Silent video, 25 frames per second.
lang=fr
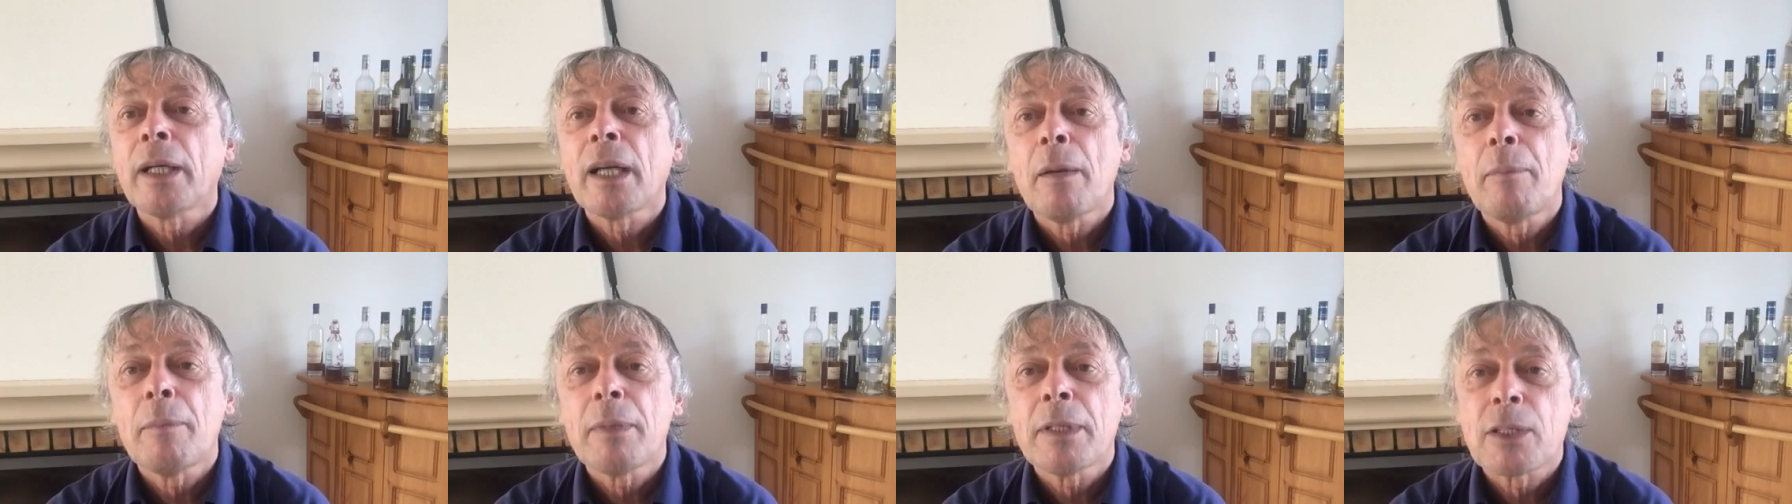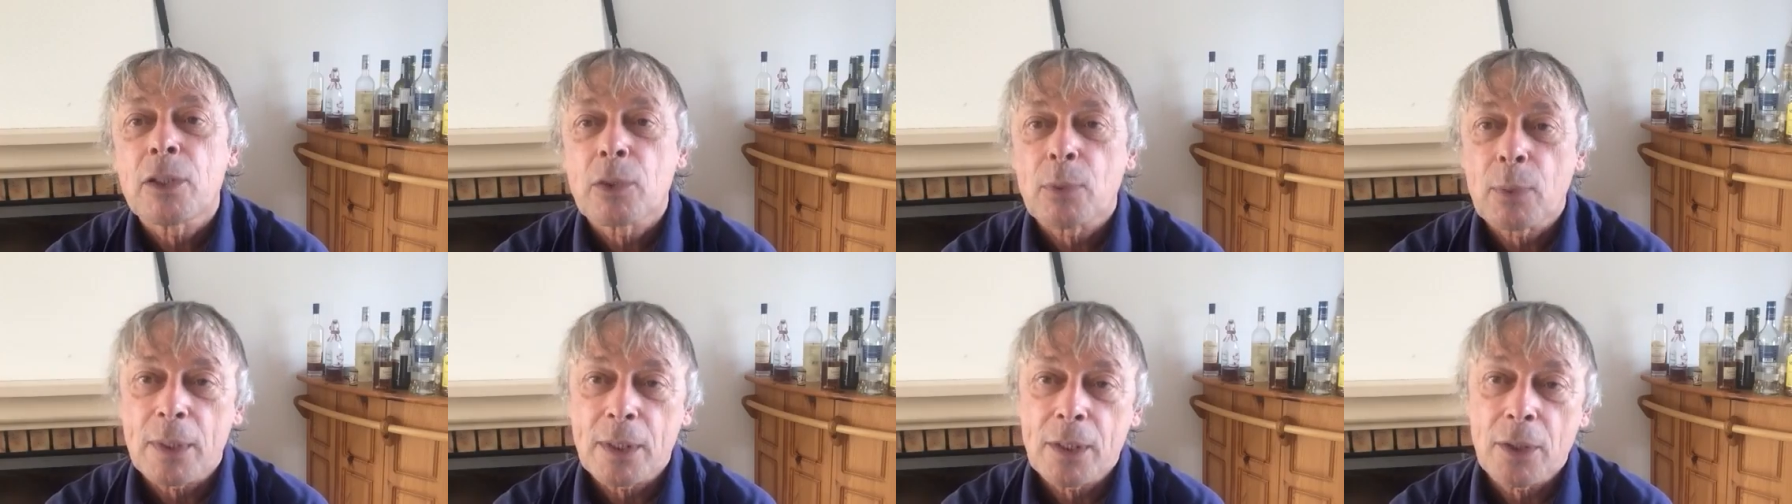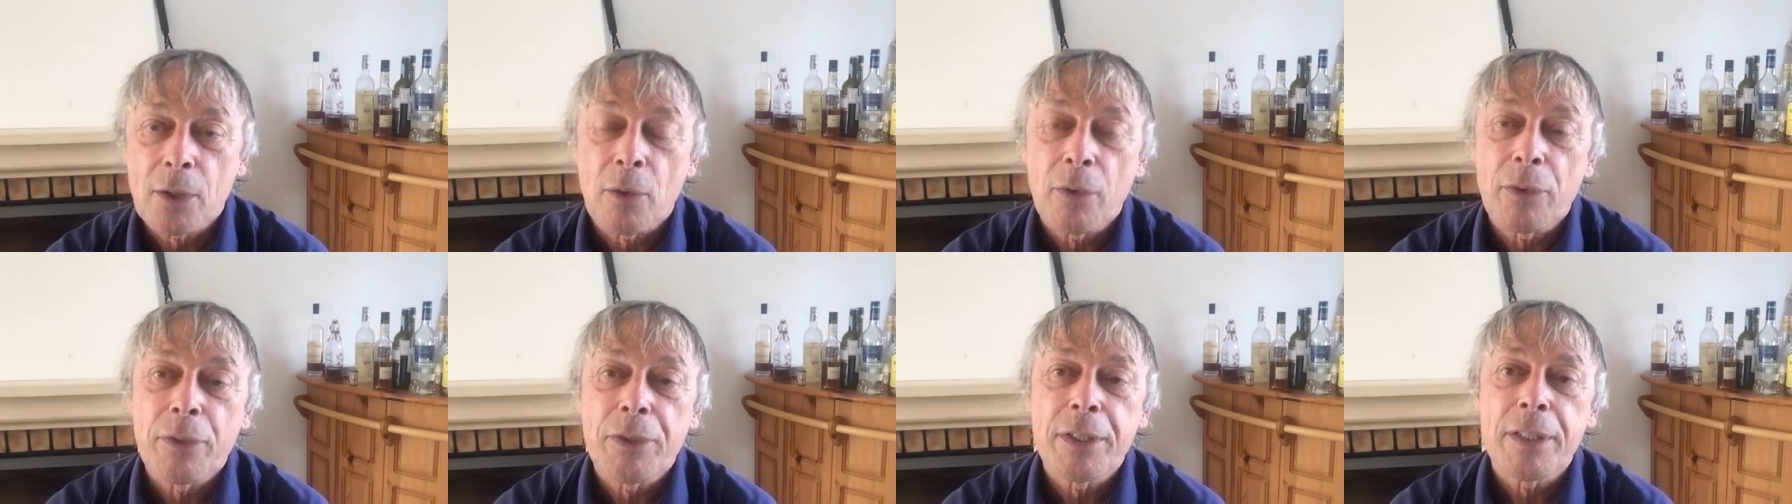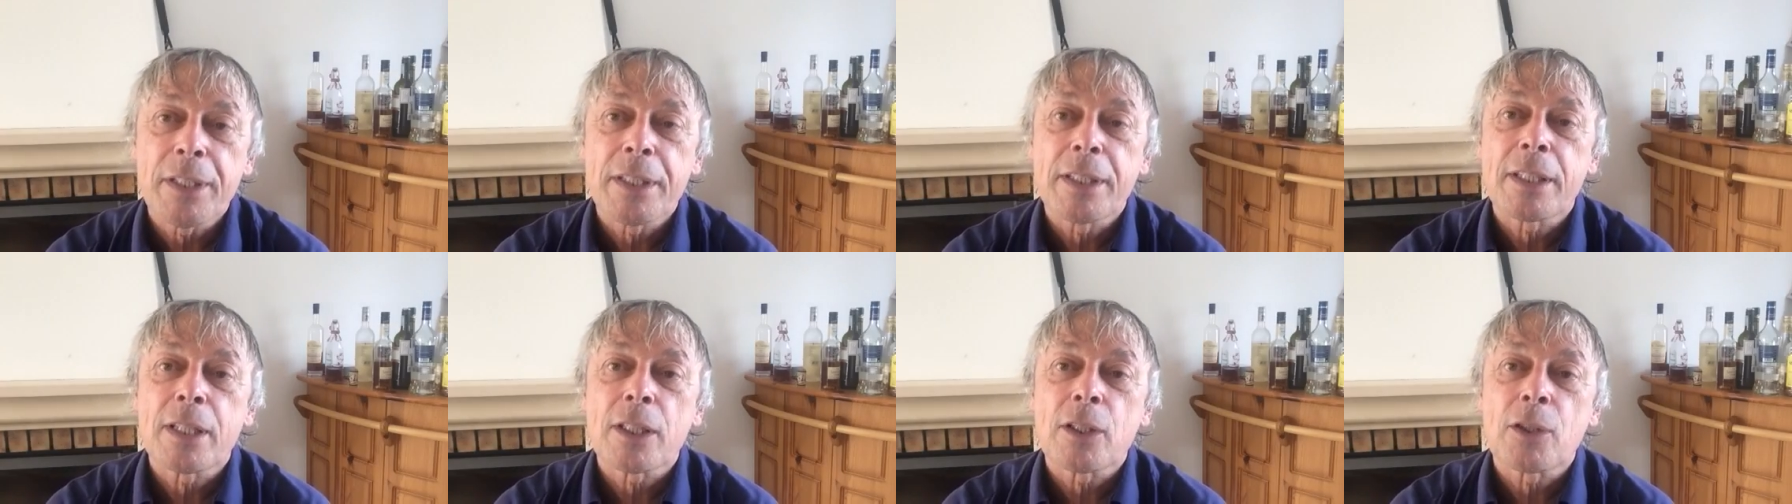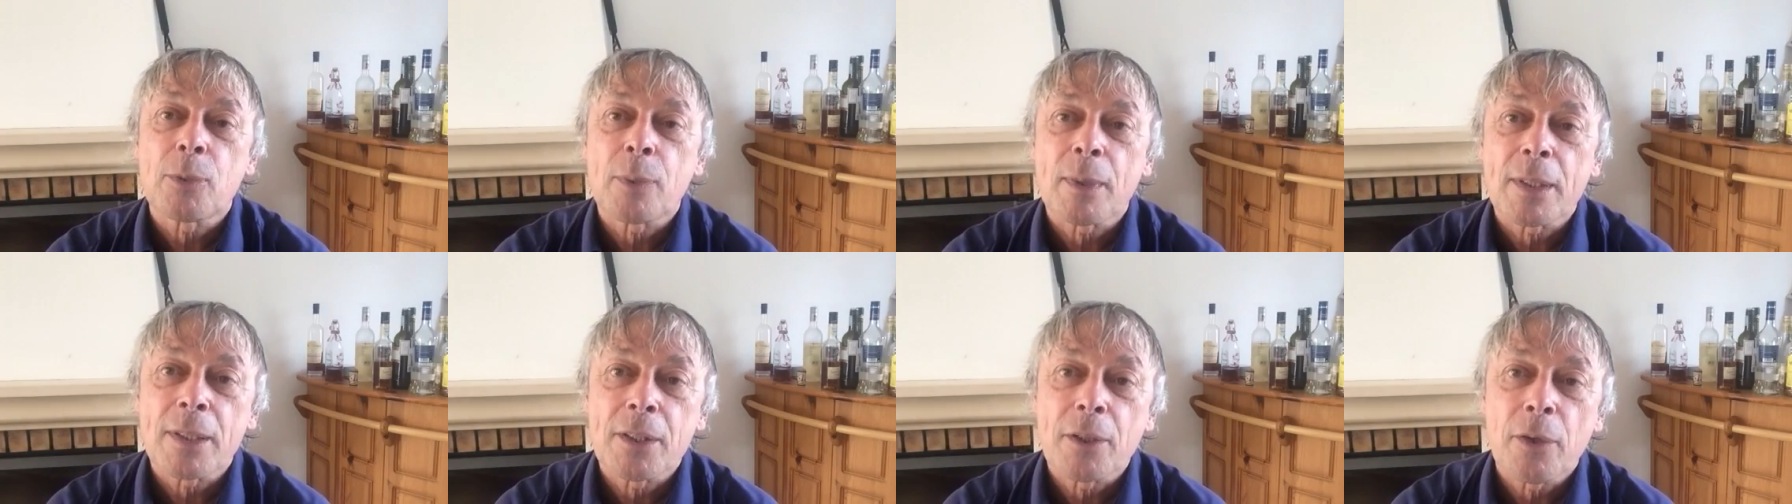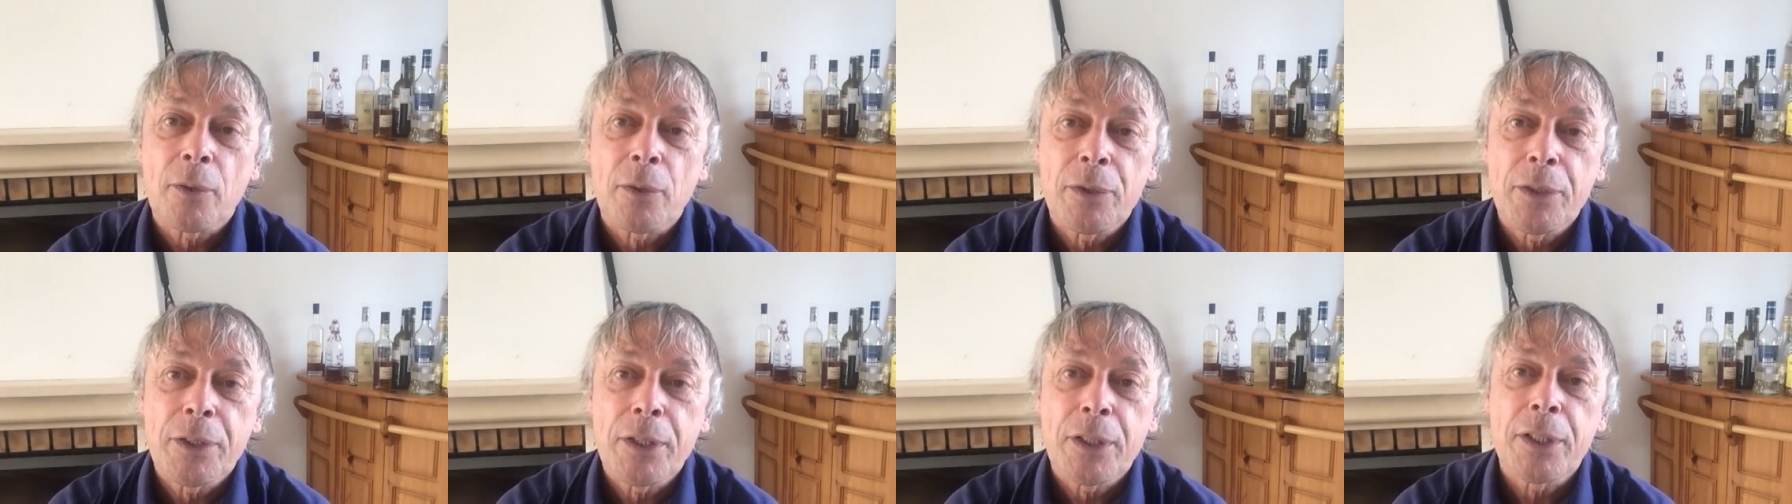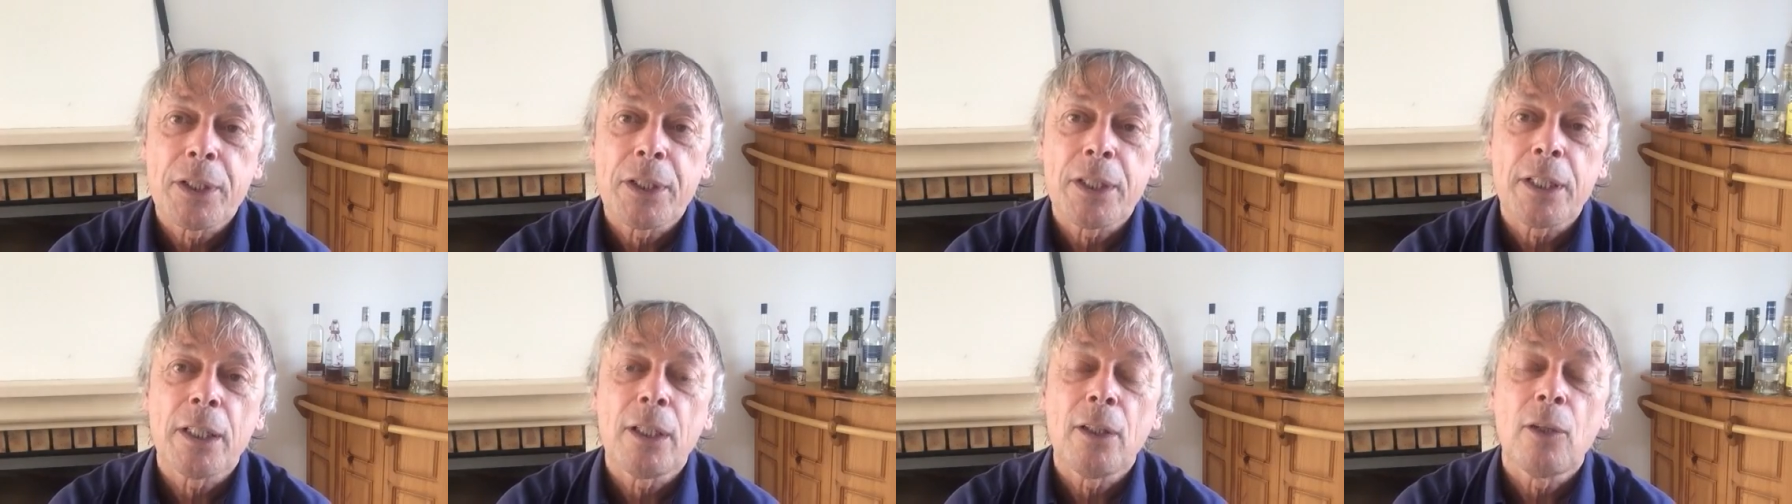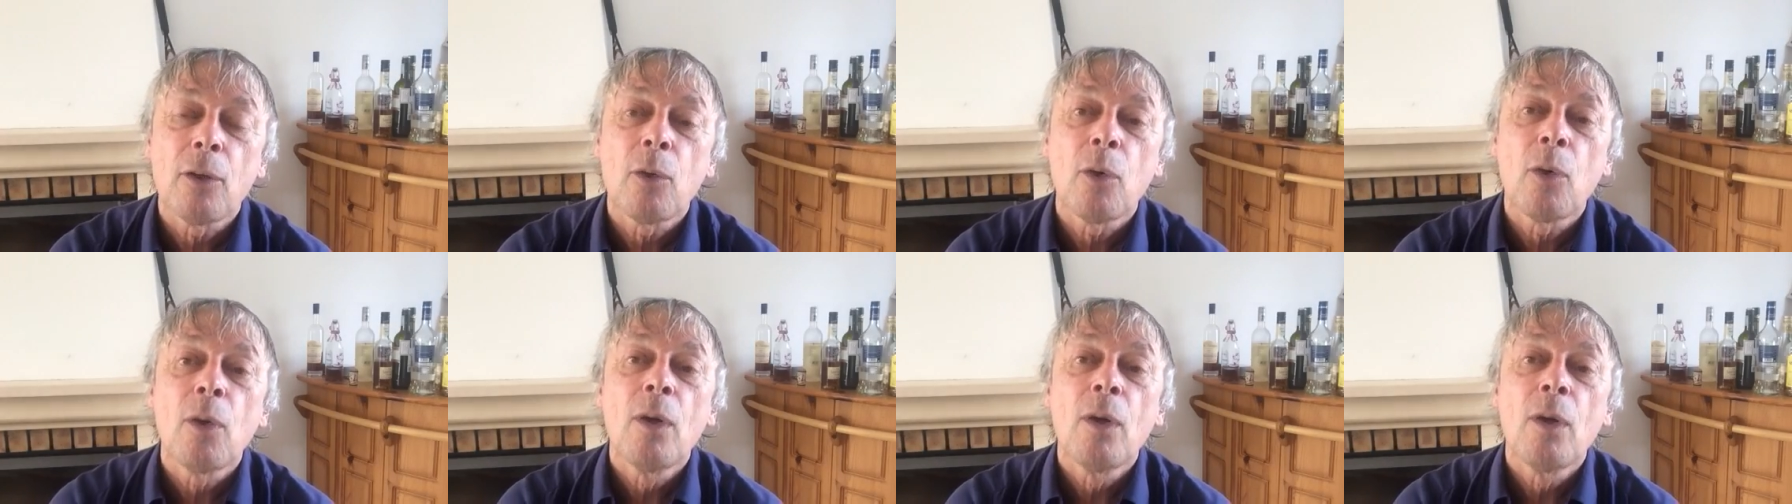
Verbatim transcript: 1m70 et 70 kg,